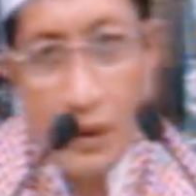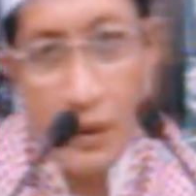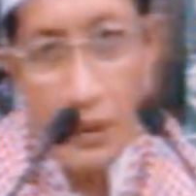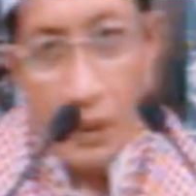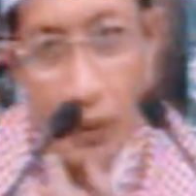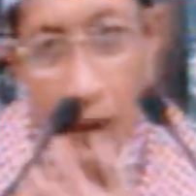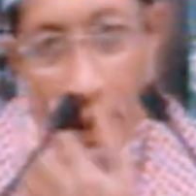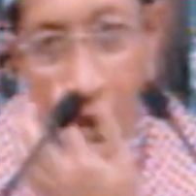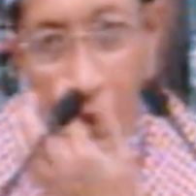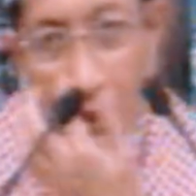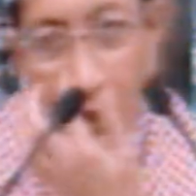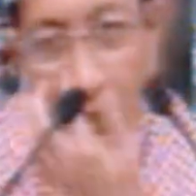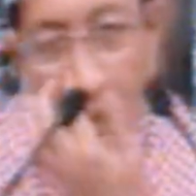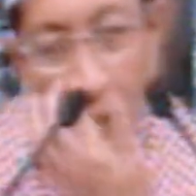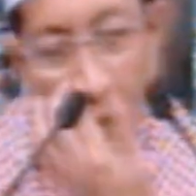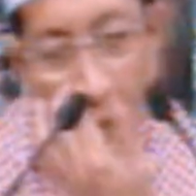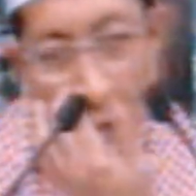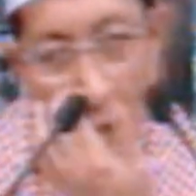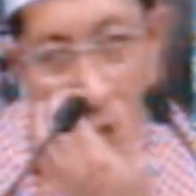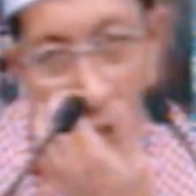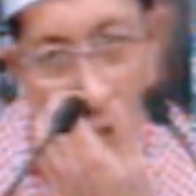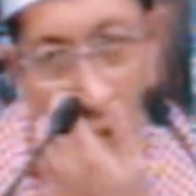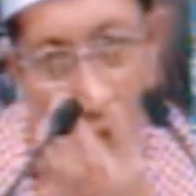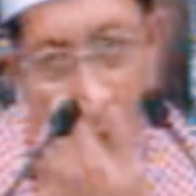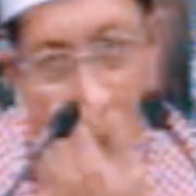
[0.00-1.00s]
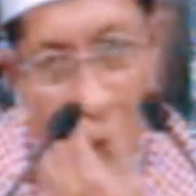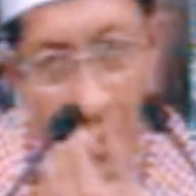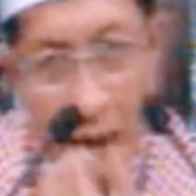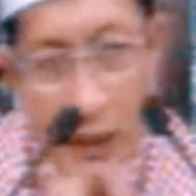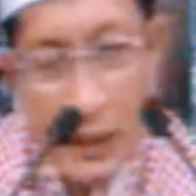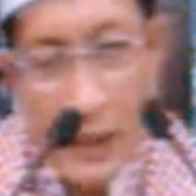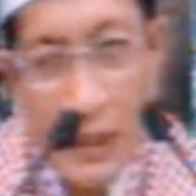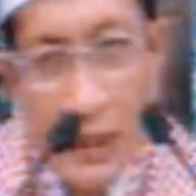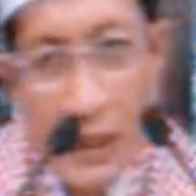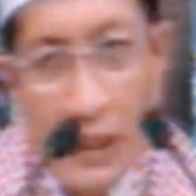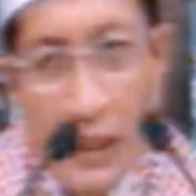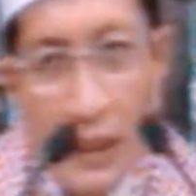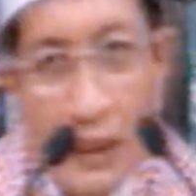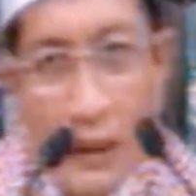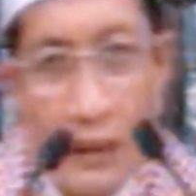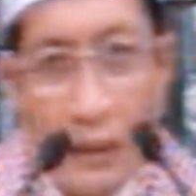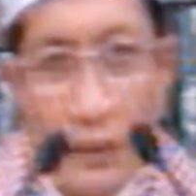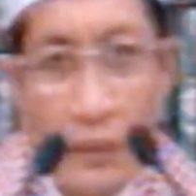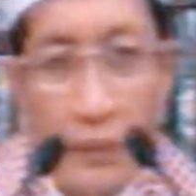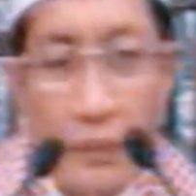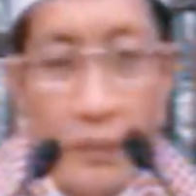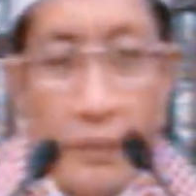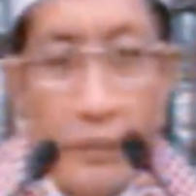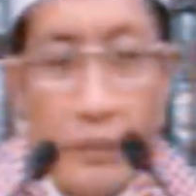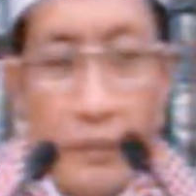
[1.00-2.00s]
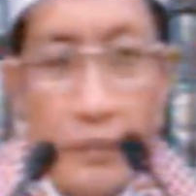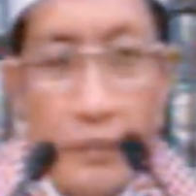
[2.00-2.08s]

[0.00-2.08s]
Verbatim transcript: Tuhan juga tidak mengatakan